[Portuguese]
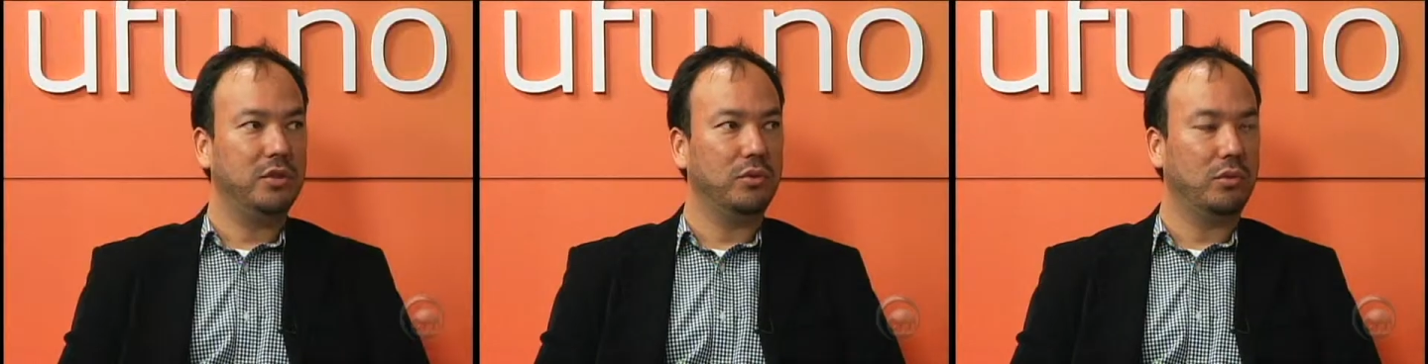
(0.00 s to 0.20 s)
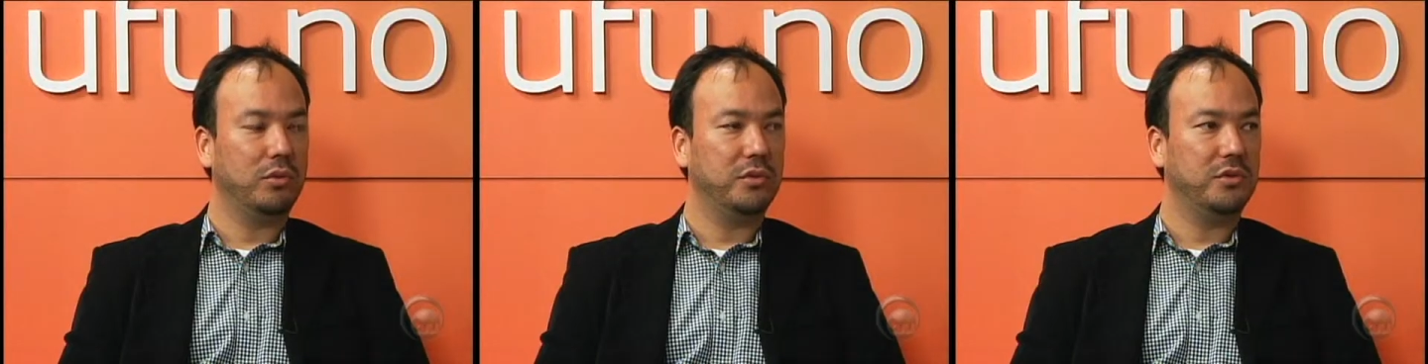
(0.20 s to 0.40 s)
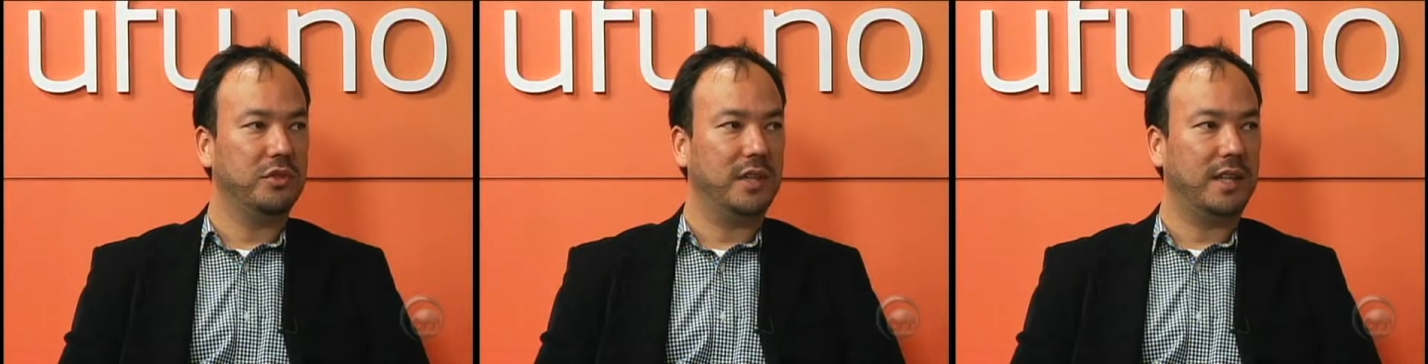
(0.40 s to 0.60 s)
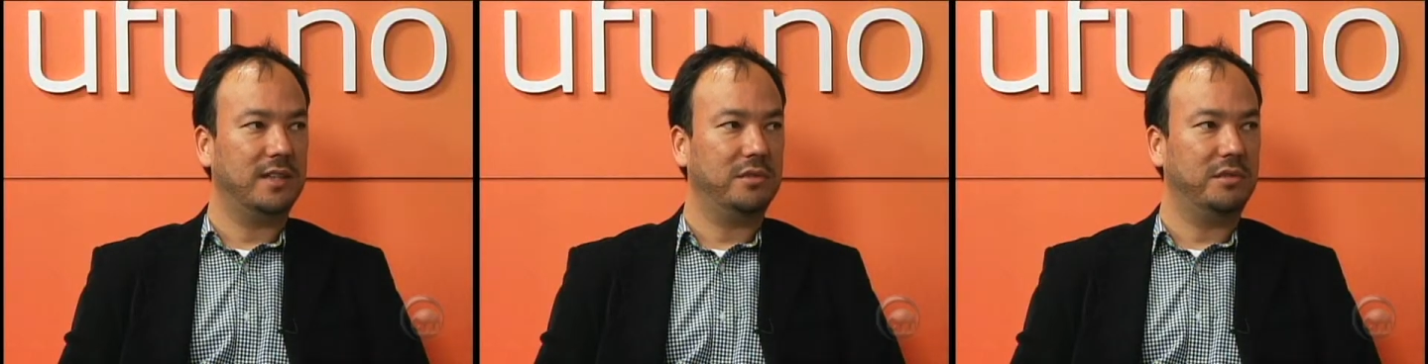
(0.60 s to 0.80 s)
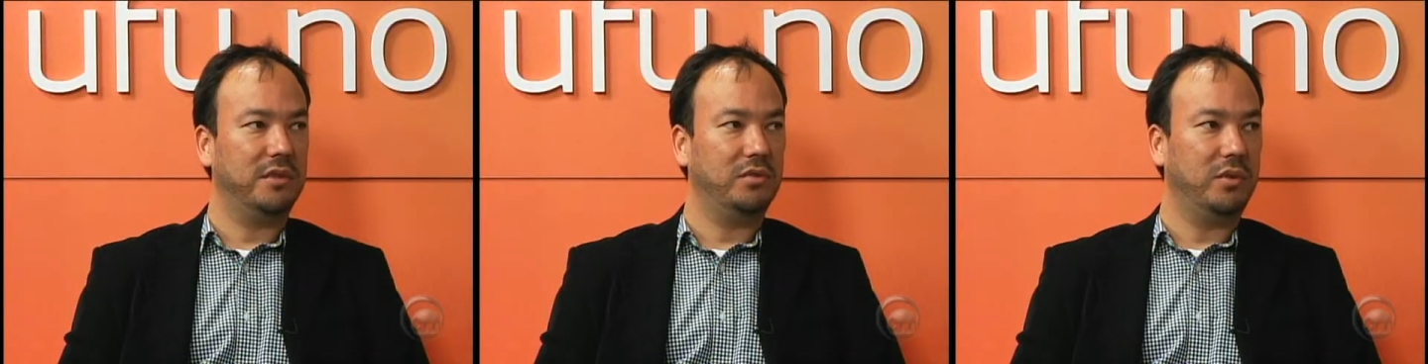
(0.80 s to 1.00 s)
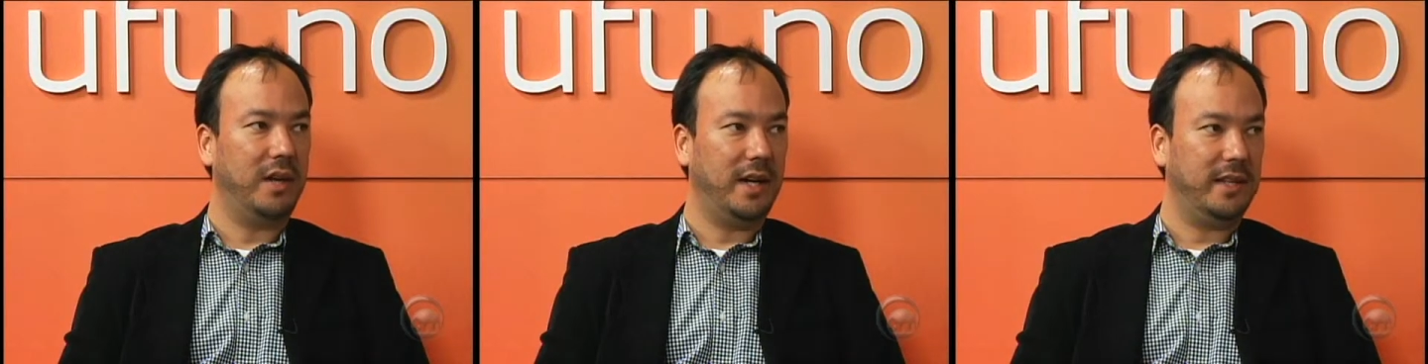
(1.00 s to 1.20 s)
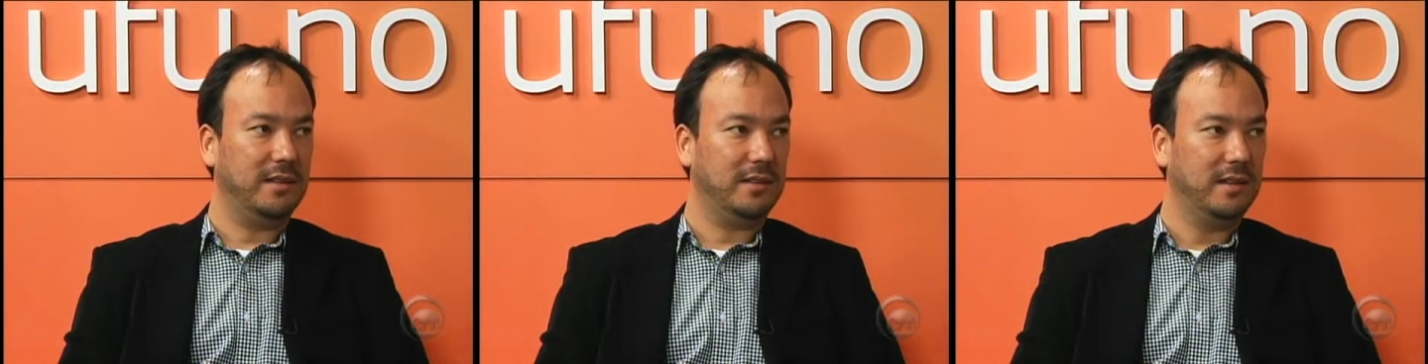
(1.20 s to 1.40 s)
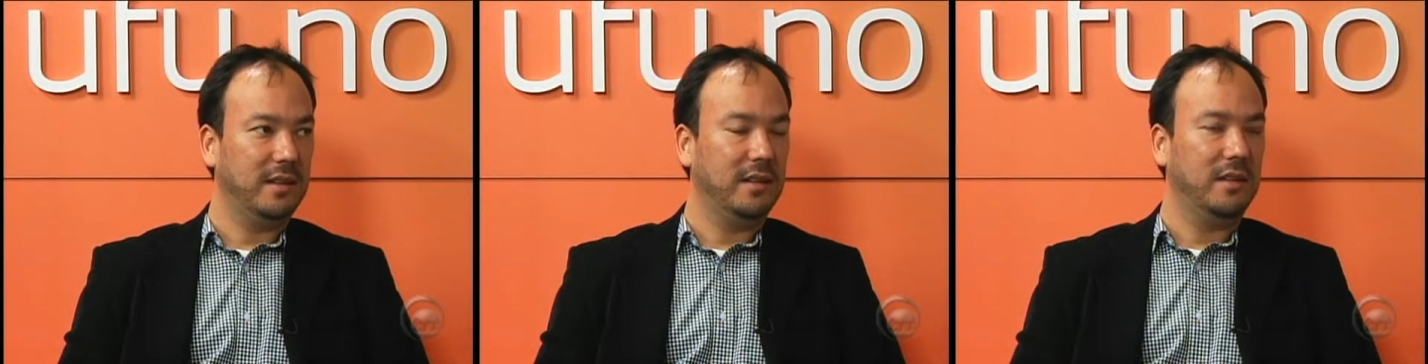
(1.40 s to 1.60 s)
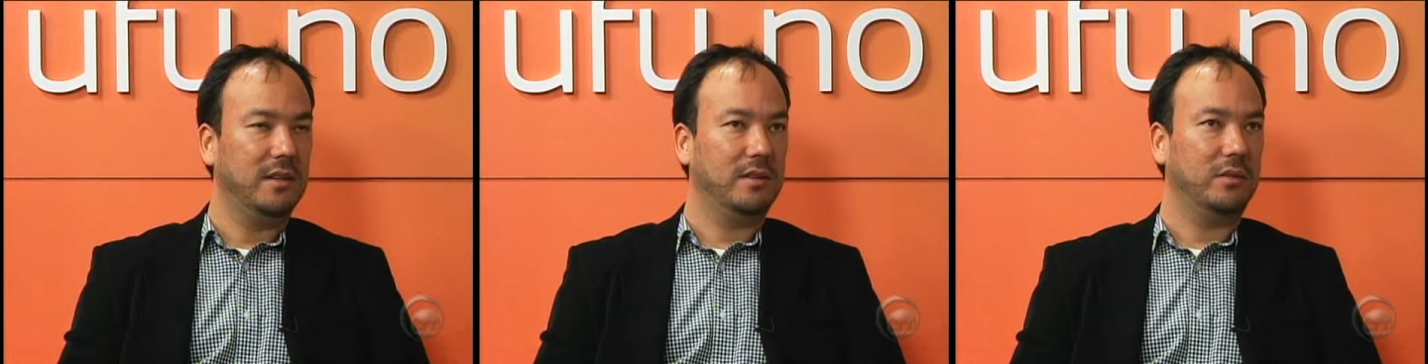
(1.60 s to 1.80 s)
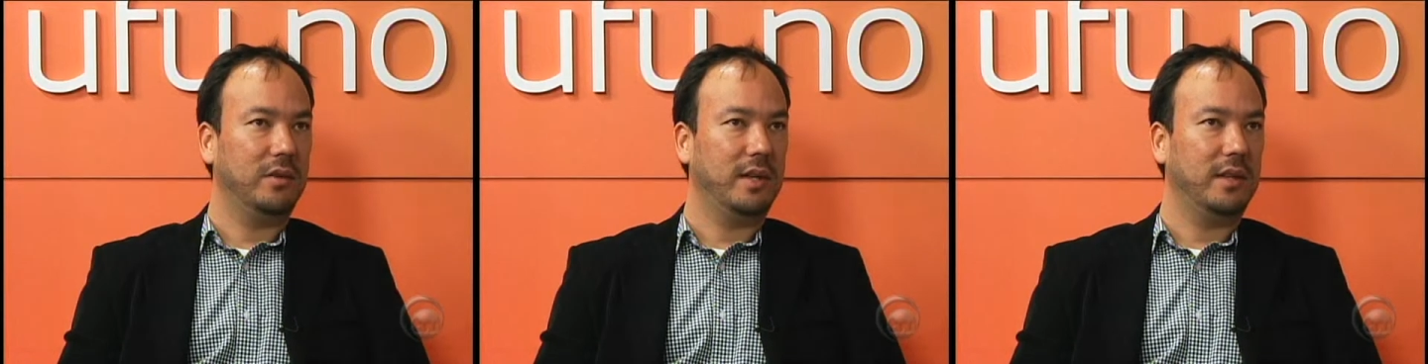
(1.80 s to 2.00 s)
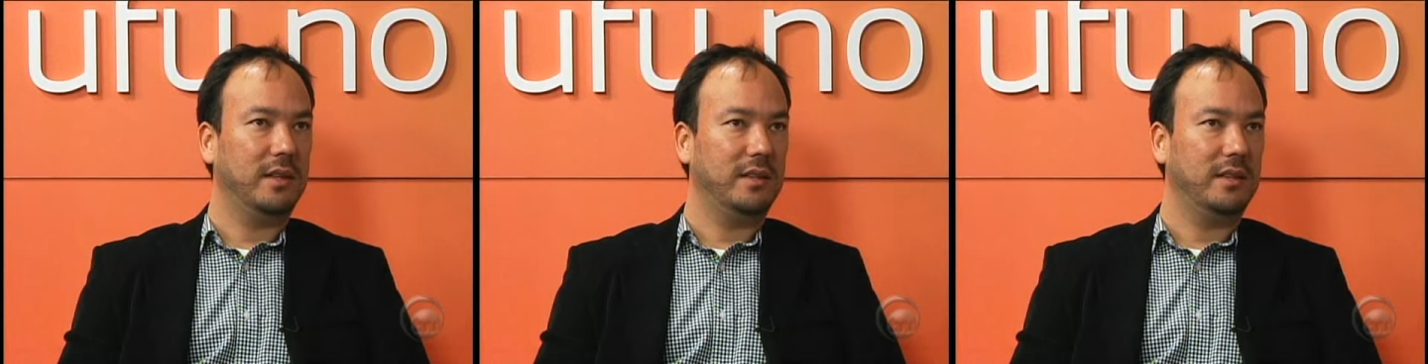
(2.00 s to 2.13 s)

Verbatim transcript: no curso de artes visuais é?